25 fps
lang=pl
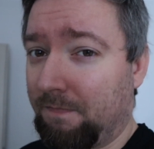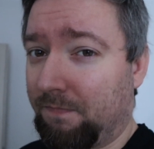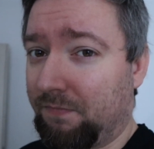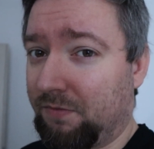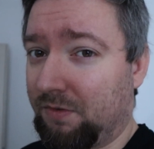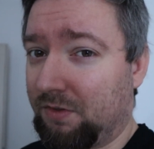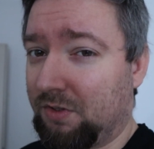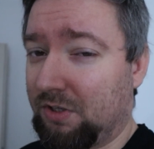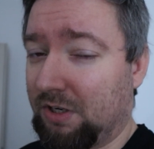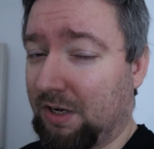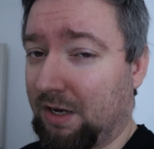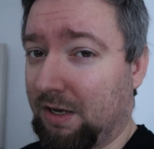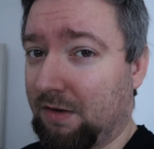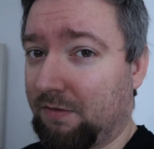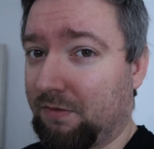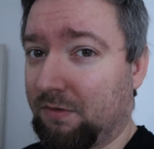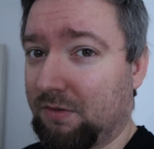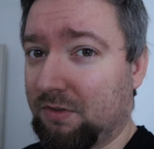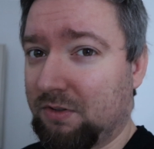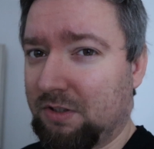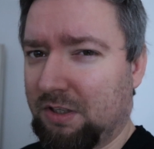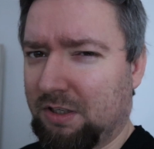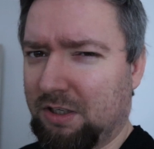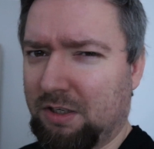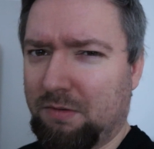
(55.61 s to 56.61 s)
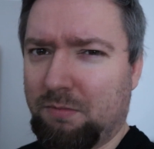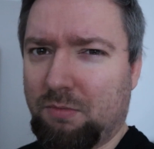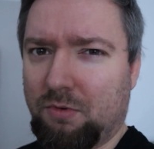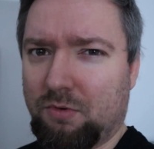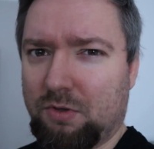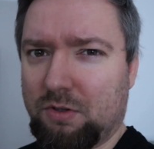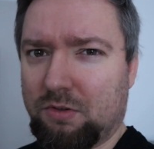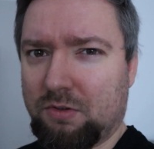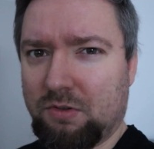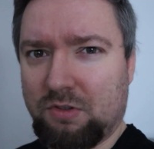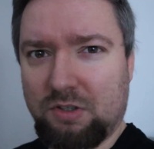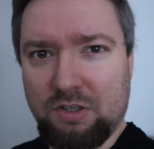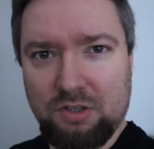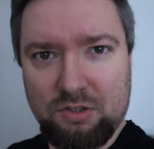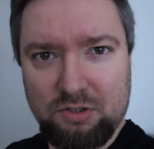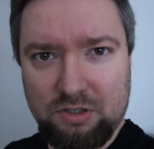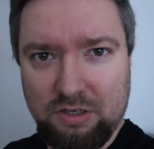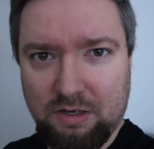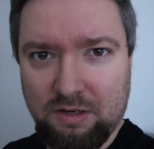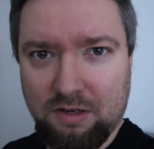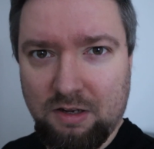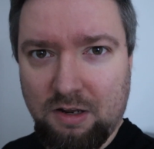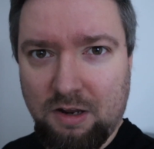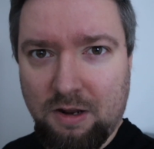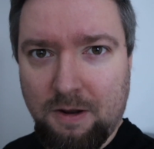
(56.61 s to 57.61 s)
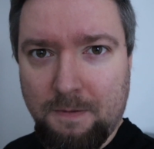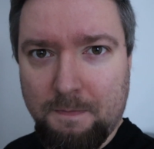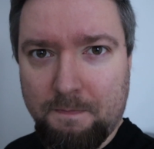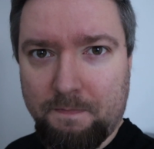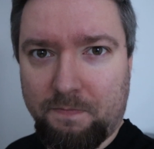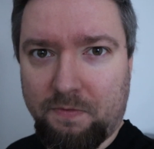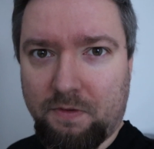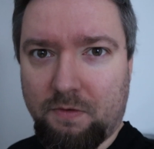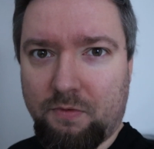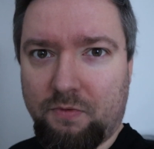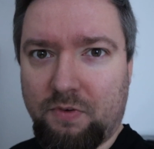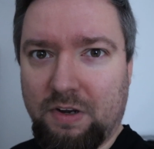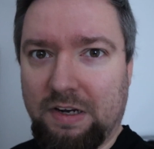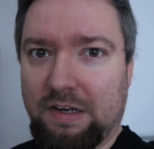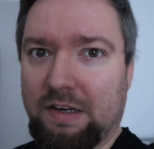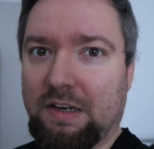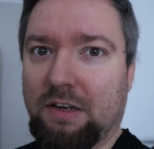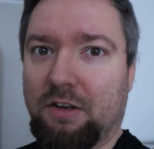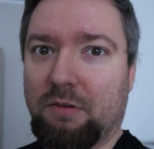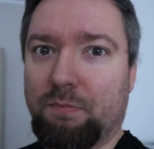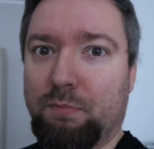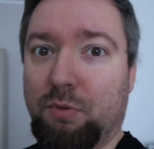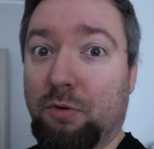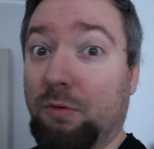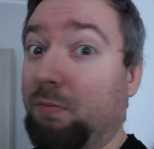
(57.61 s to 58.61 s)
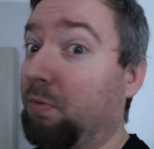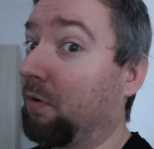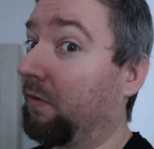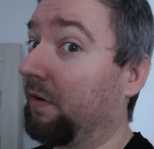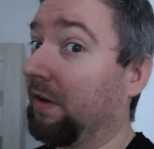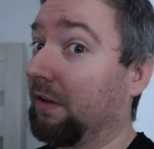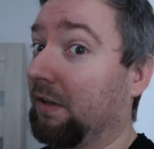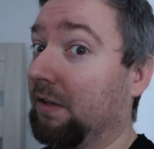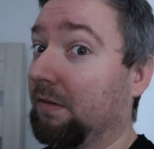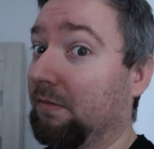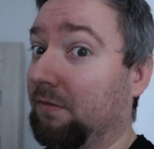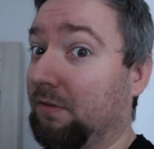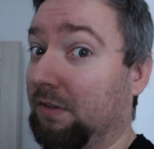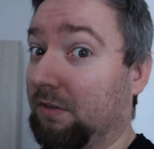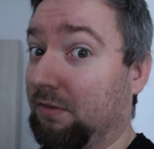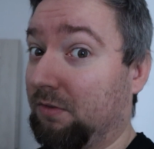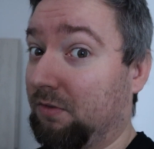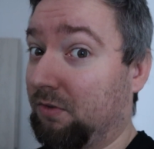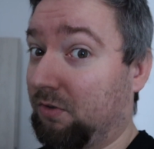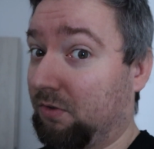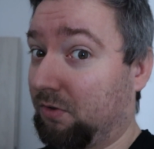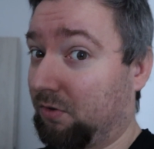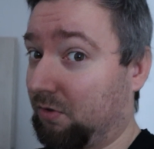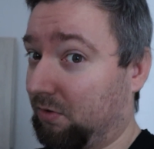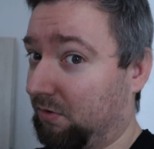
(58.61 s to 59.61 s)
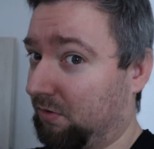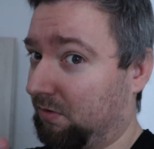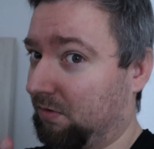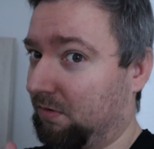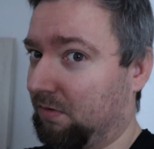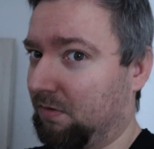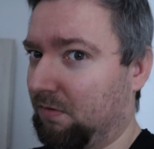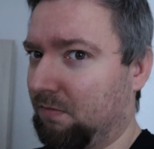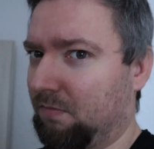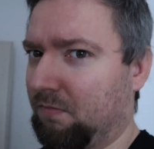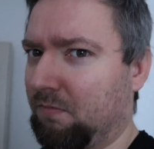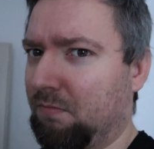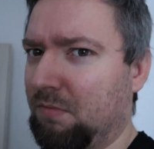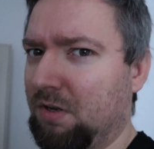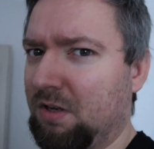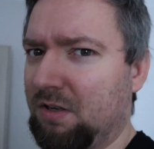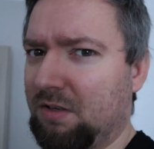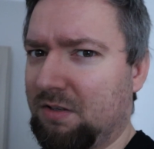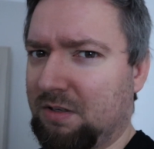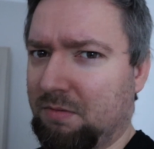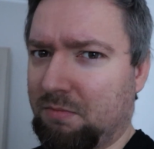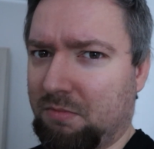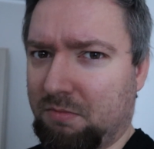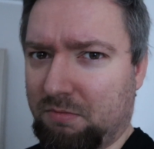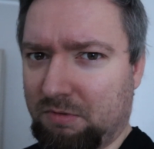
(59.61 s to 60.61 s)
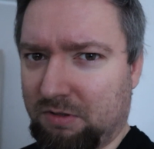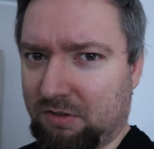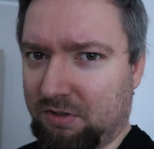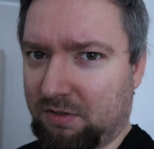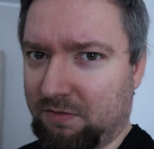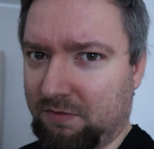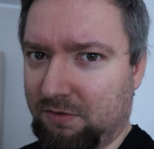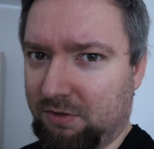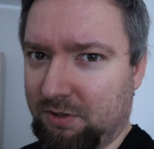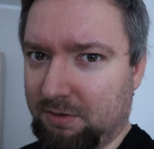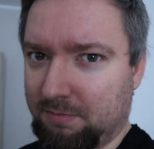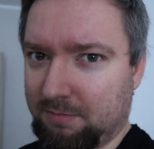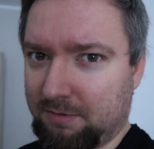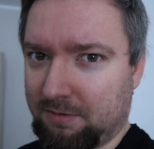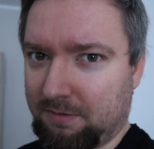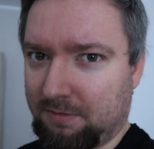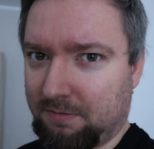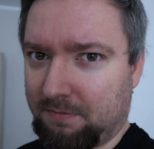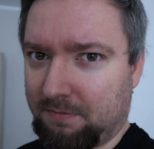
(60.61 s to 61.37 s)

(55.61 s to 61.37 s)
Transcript: mm, ciekawostek Nie może coś jeszcze mm, fajnego poopowiadam, więc y, my za moment się widzimy.